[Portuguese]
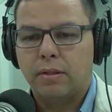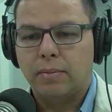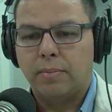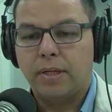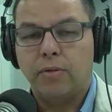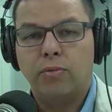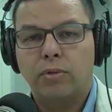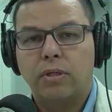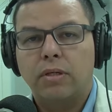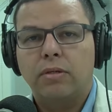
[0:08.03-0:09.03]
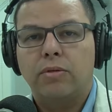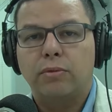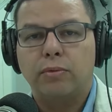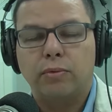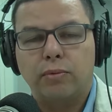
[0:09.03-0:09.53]

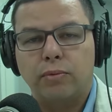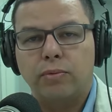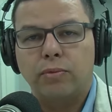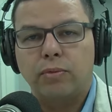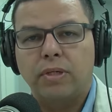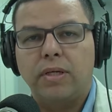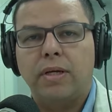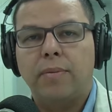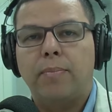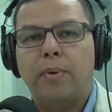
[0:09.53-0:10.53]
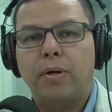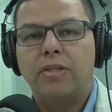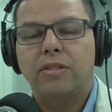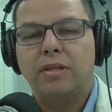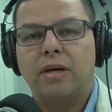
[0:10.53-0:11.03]
perguntando o que, que ele
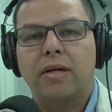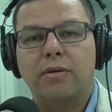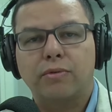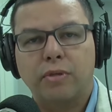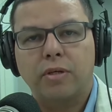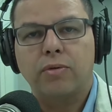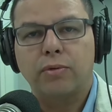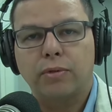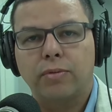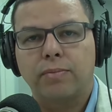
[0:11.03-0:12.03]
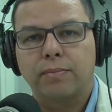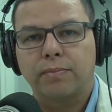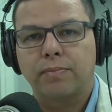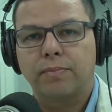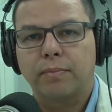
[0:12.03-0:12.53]
pode dar ao Senhor
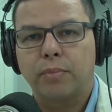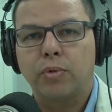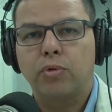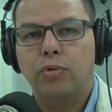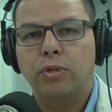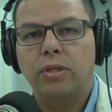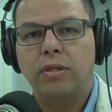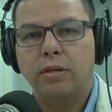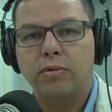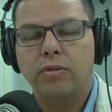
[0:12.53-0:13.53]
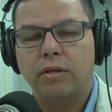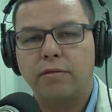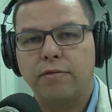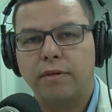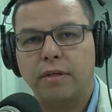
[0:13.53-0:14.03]
por tudo que Deus tem
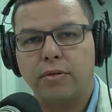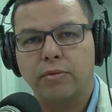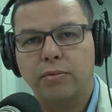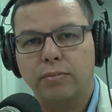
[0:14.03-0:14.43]
feito.